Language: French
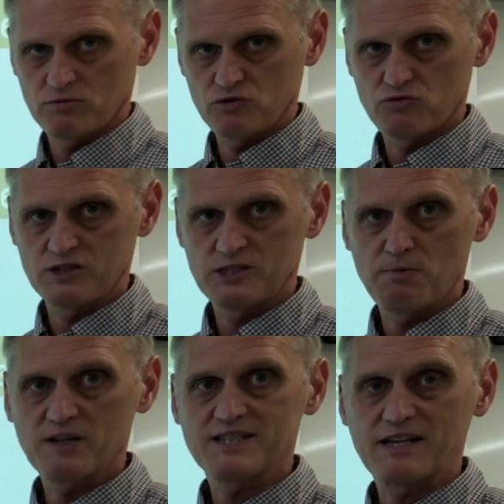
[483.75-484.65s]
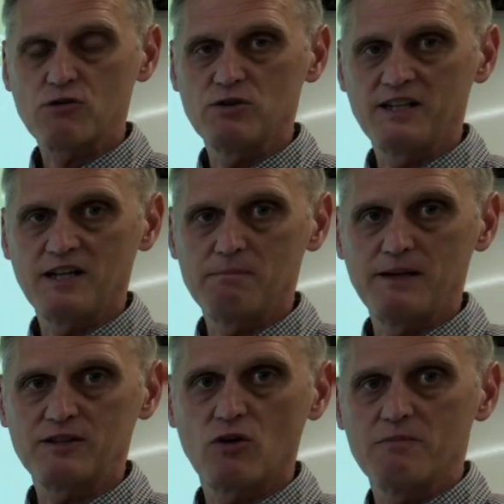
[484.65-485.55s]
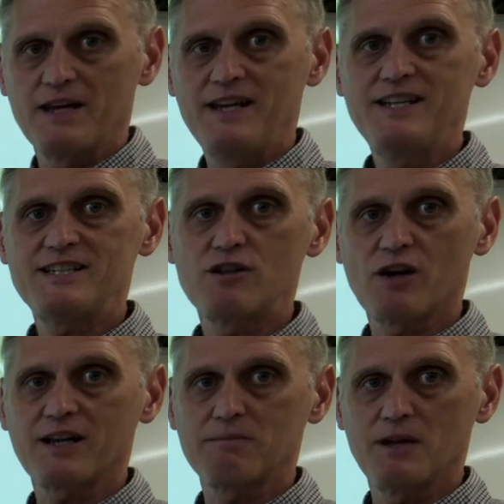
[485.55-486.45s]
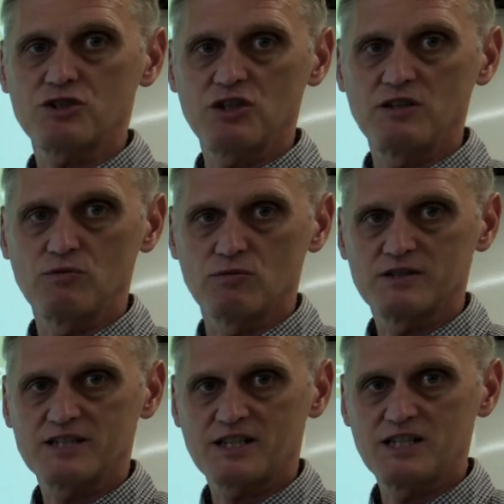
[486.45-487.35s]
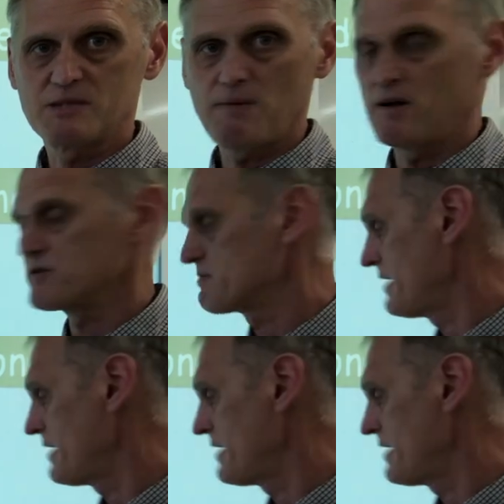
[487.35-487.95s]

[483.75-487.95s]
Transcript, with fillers: je ne vous dis pas que c'est coulé dans le béton, mais historiquement chez nous, ce qui se passe,